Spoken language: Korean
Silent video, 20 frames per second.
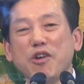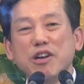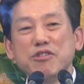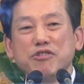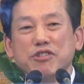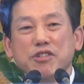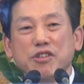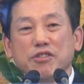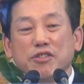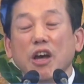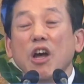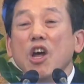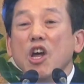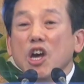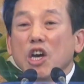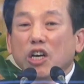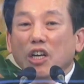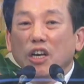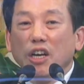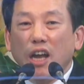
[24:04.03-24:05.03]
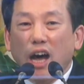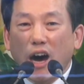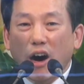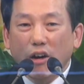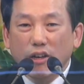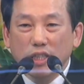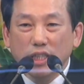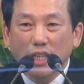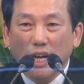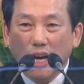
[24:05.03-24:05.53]
수 있었어요. 그러나
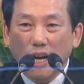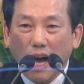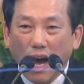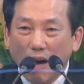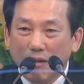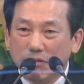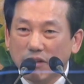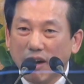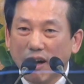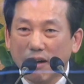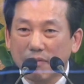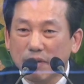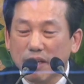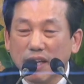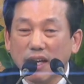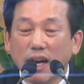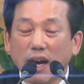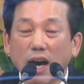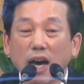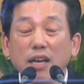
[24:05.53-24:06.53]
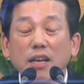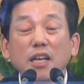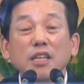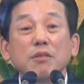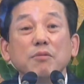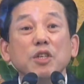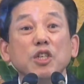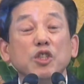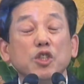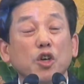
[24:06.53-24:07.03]
어느 날 아브라함이
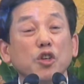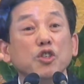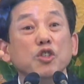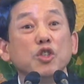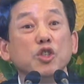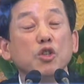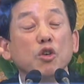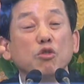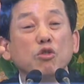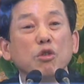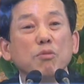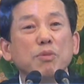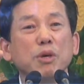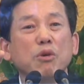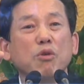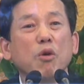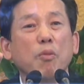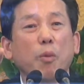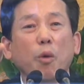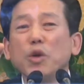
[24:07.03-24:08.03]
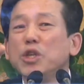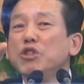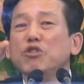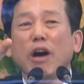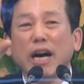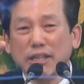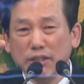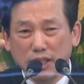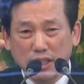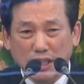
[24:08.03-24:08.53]
하나님을 전적으로 믿고 보지도
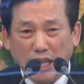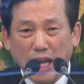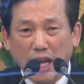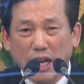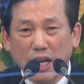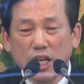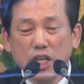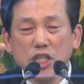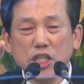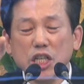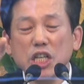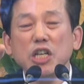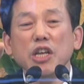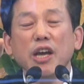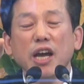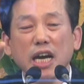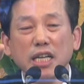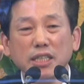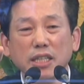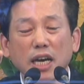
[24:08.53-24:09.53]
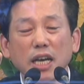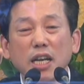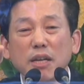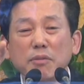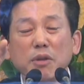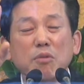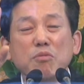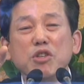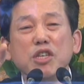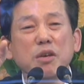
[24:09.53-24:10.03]
않는데 신뢰가 아니까 하나님
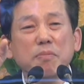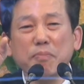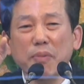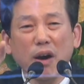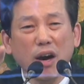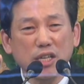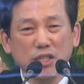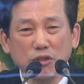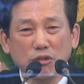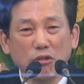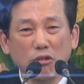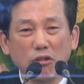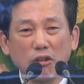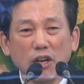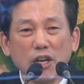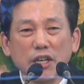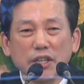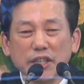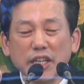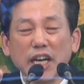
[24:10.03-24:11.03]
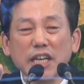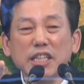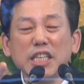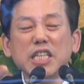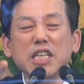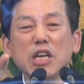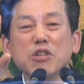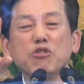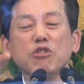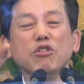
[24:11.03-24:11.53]
너무 기뻐가지고 네가 네
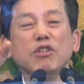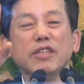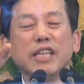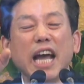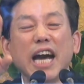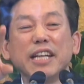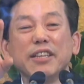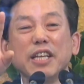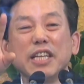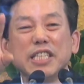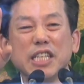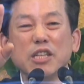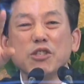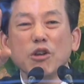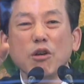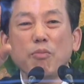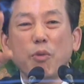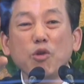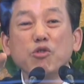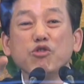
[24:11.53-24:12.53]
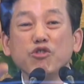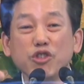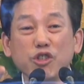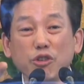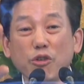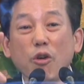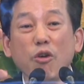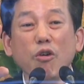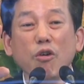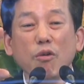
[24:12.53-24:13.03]
자손을 내가 네 자손을 복
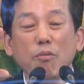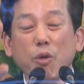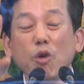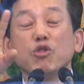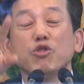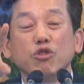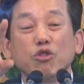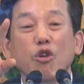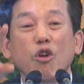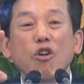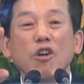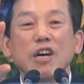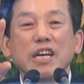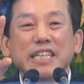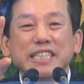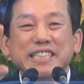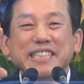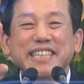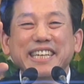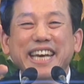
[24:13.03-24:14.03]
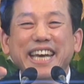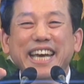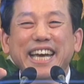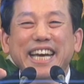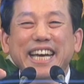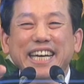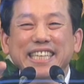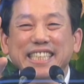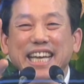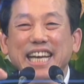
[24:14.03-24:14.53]
주시고 복 주고 너의
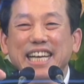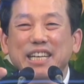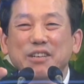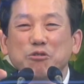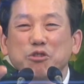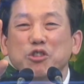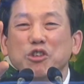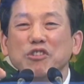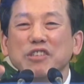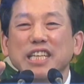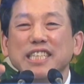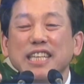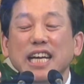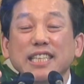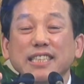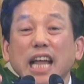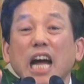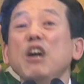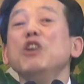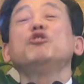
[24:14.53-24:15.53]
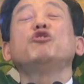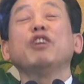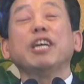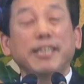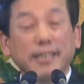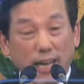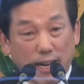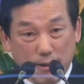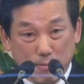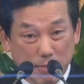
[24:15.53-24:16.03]
살 후손들이 살 땅을
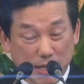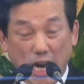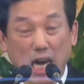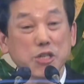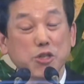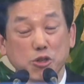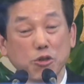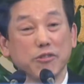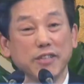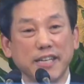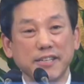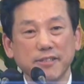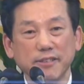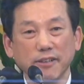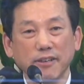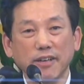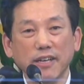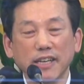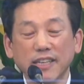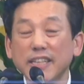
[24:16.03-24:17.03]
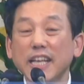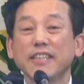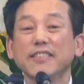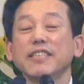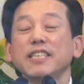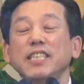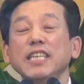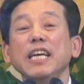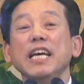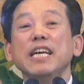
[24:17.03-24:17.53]
주겠다 약속을 했어요. 근데
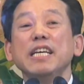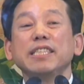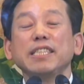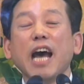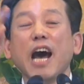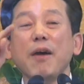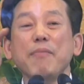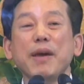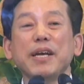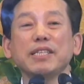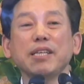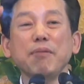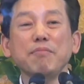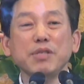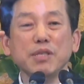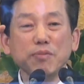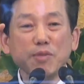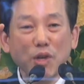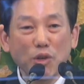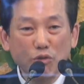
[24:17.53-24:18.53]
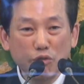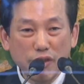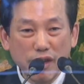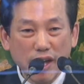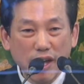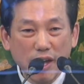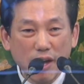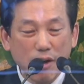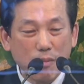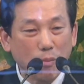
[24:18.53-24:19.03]
그것이 사백삼십 년
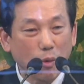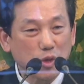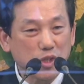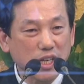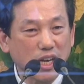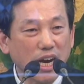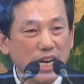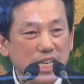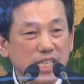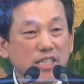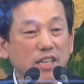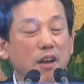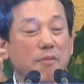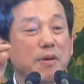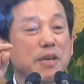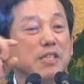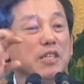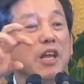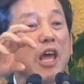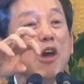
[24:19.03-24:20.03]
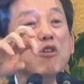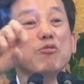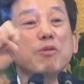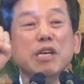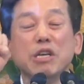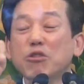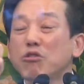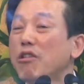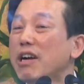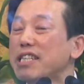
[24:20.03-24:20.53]
후에 모세가 이스라엘 백성을 애굽에
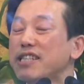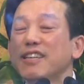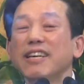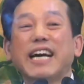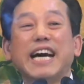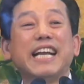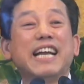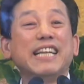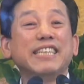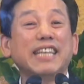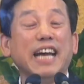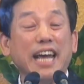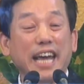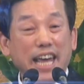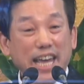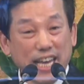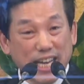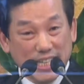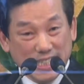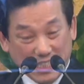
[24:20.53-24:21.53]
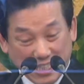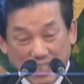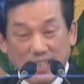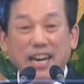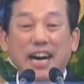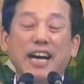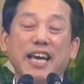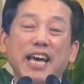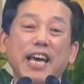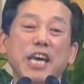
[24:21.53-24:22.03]
이끌고 와서 가나안 땅에
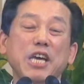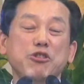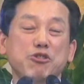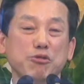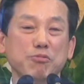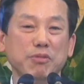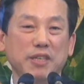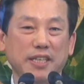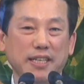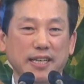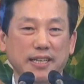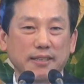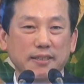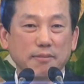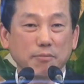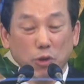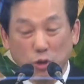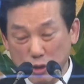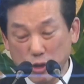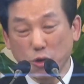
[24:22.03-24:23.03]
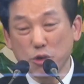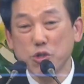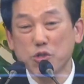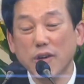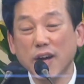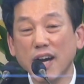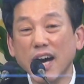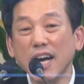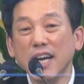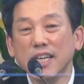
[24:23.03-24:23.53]
들어가게 해 줍니다. 물론
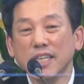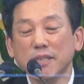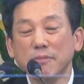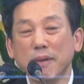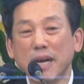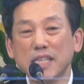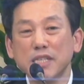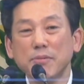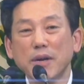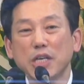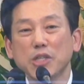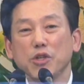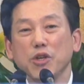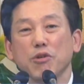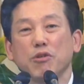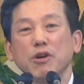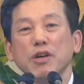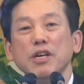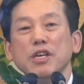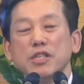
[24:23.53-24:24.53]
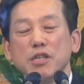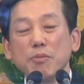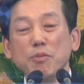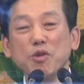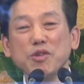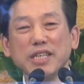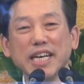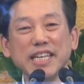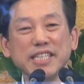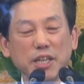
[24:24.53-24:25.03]
여호수아가 그 마지막 최고의
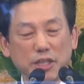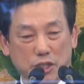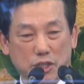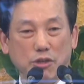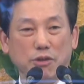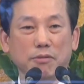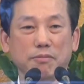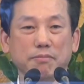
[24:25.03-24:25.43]
선봉장에 섰죠.